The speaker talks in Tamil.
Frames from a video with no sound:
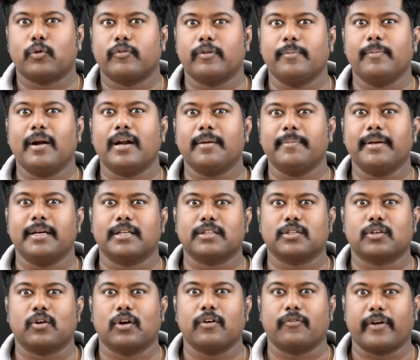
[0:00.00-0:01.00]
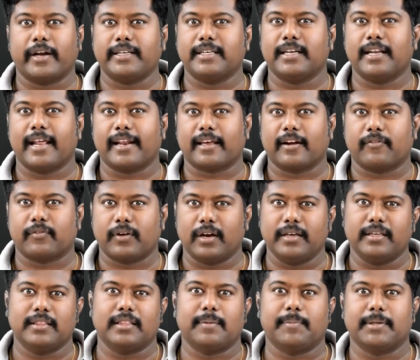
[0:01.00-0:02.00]
ஒரு விமானமே எடுத்துக்கிட்டோன்னா ஃபைட்டர்
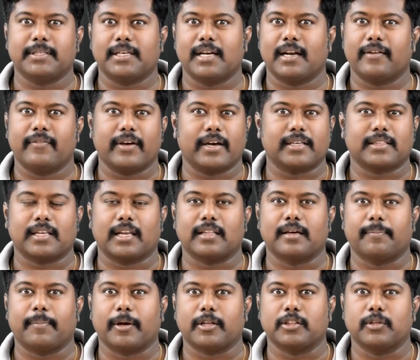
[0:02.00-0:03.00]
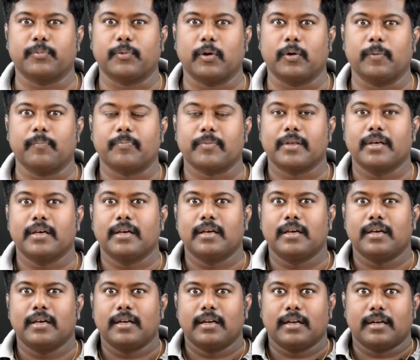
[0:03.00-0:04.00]
ஏர்க்ராஃப்ட்லாம் இந்த மாதிரியான வேகத்தில் தான் பறந்து போகும்
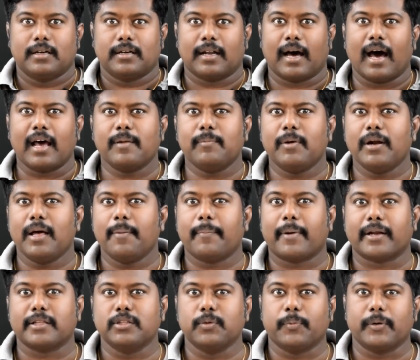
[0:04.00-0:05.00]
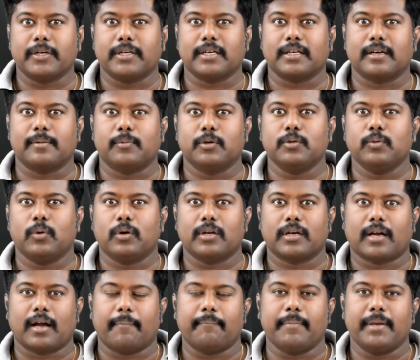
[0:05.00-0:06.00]
நார்மலாக பறந்து போயிட்டு இருக்கும்போது ஒரு
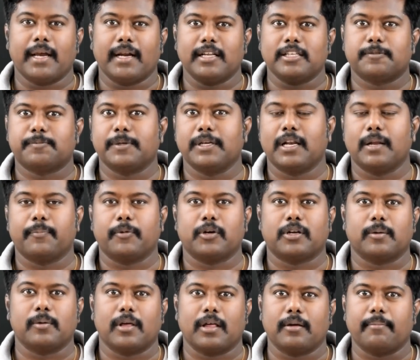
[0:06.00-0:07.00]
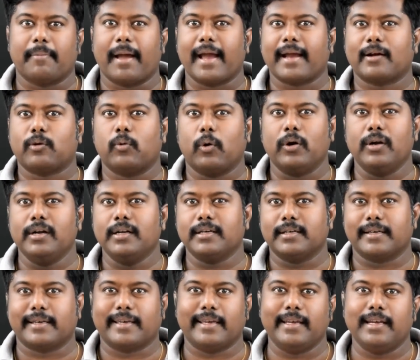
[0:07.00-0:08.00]
கம்மியான ஸ்பீடில் போயிட்டு இருக்கும் மேக்
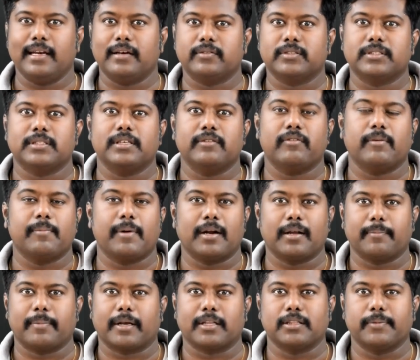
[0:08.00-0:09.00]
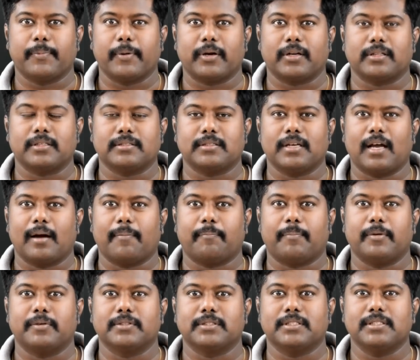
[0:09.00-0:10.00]
ஒன்றுக்கு கீழே வந்து விமானம் பறந்து போயிட்டு இருந்துச்சுன்னா
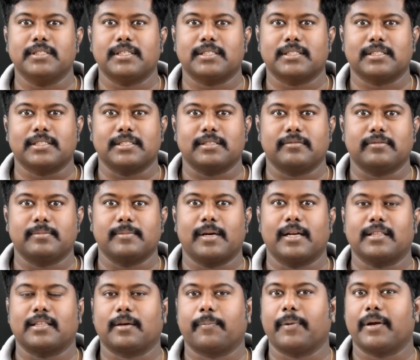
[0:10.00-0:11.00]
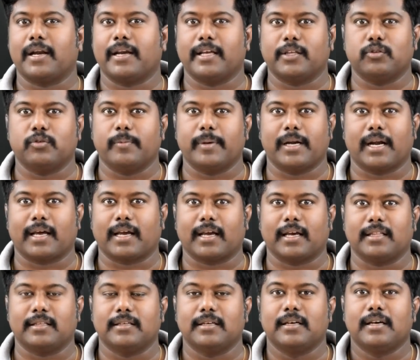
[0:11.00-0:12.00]
அப்போ வந்து அந்த விமானத்துக்கு பின்னாடி எதுவுமே
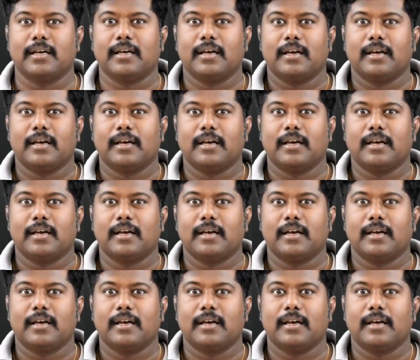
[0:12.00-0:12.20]
நடக்காது